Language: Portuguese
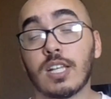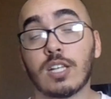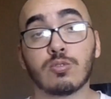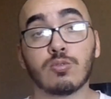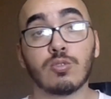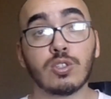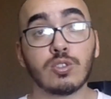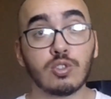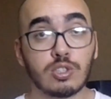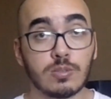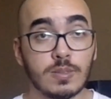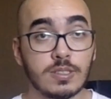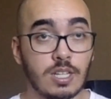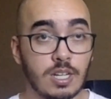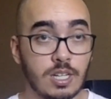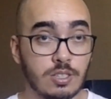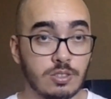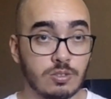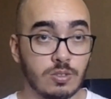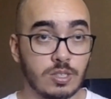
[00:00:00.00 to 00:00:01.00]
nas duas últimas
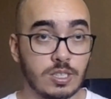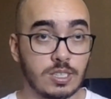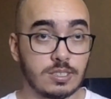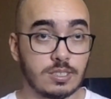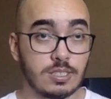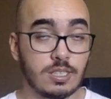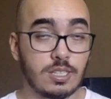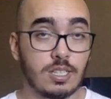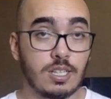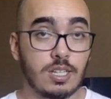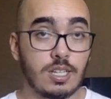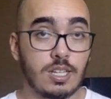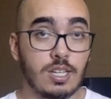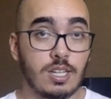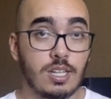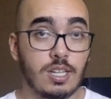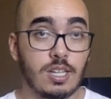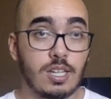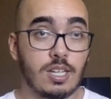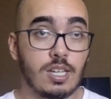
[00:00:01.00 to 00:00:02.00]
eleições.
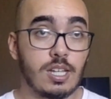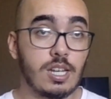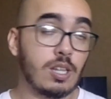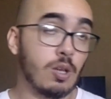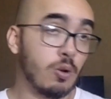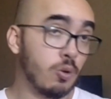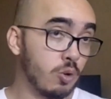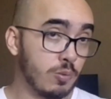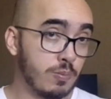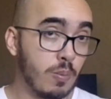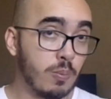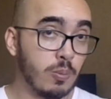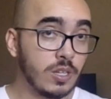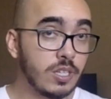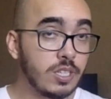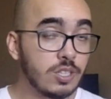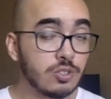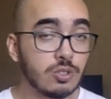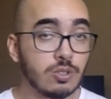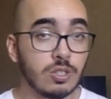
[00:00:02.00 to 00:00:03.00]
Ele tem um grupo
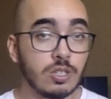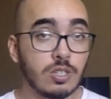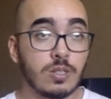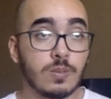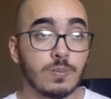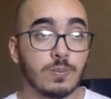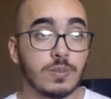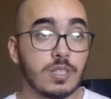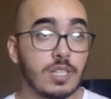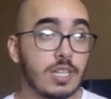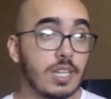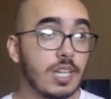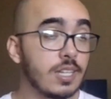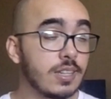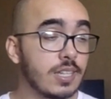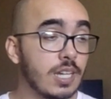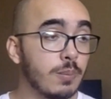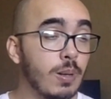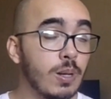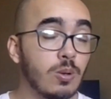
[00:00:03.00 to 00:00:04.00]
político.
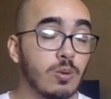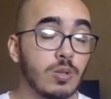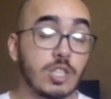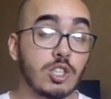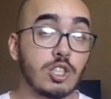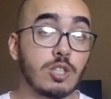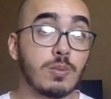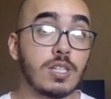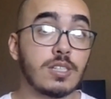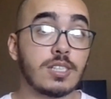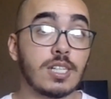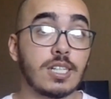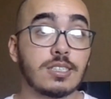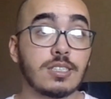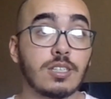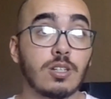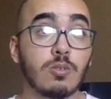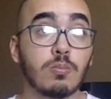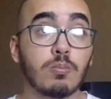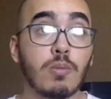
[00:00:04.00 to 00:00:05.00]
Ele trabalhou na
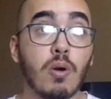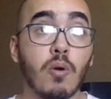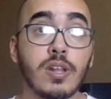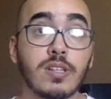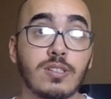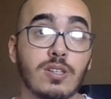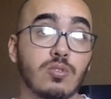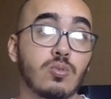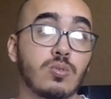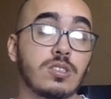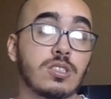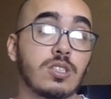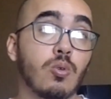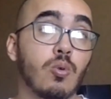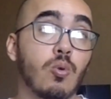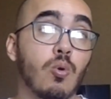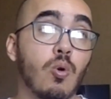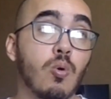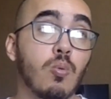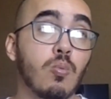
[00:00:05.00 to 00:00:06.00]
administração Maurício
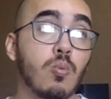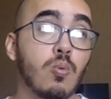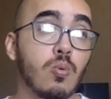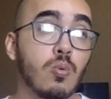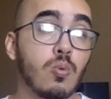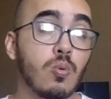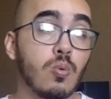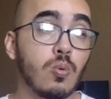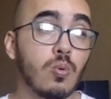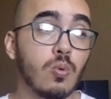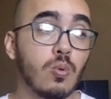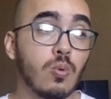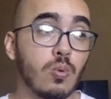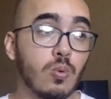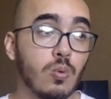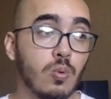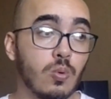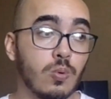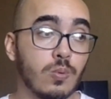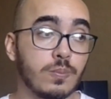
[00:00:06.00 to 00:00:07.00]
Assunção
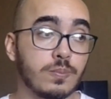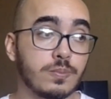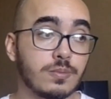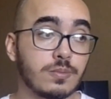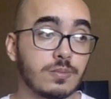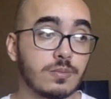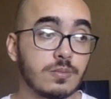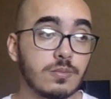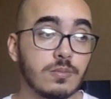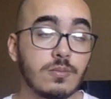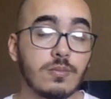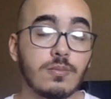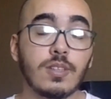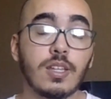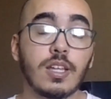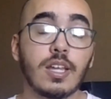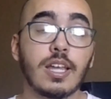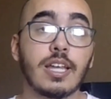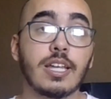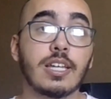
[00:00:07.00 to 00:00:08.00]
como
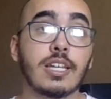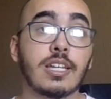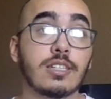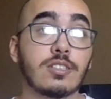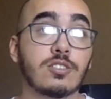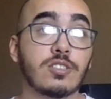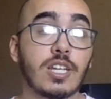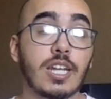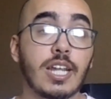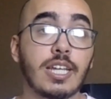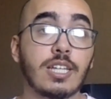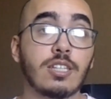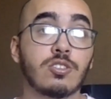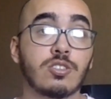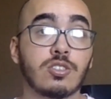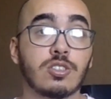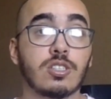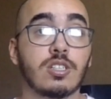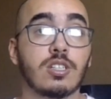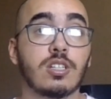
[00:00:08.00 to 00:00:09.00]
é,
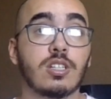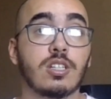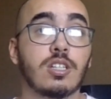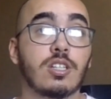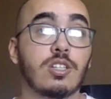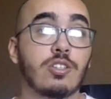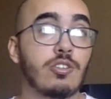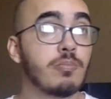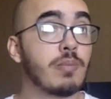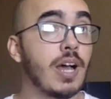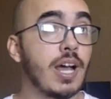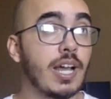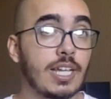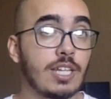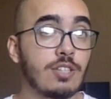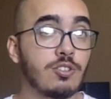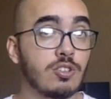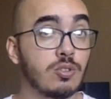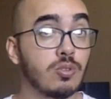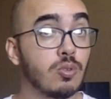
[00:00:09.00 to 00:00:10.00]
gerente de
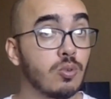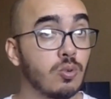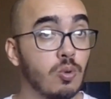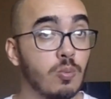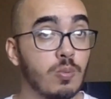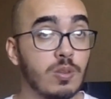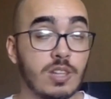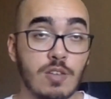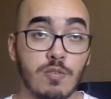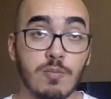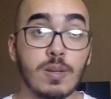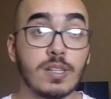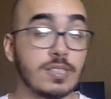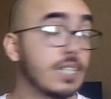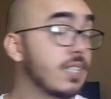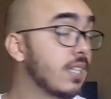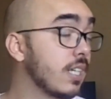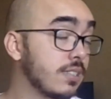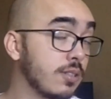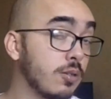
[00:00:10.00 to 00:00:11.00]
marketing do clube. Teve uma
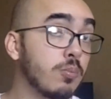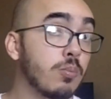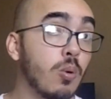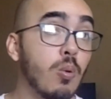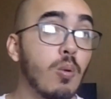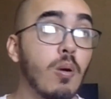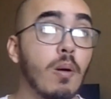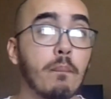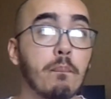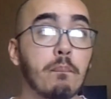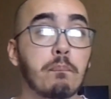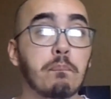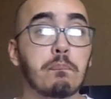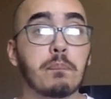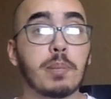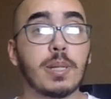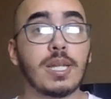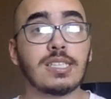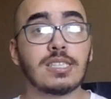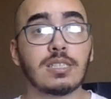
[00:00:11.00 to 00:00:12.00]
aceitação boa,
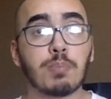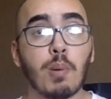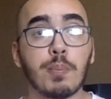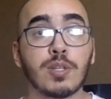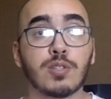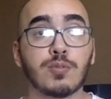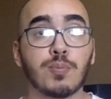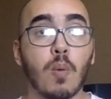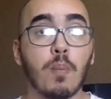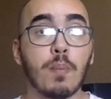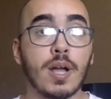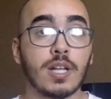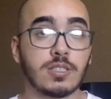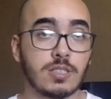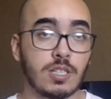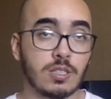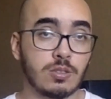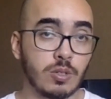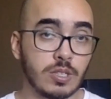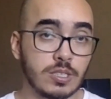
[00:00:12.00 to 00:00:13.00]
principalmente por
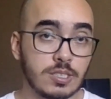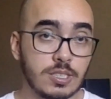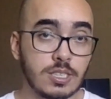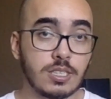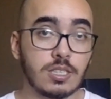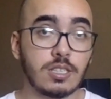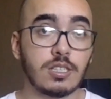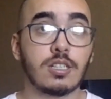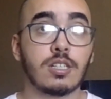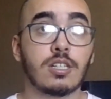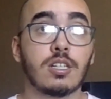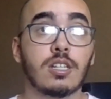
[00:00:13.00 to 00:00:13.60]
parte da torcida.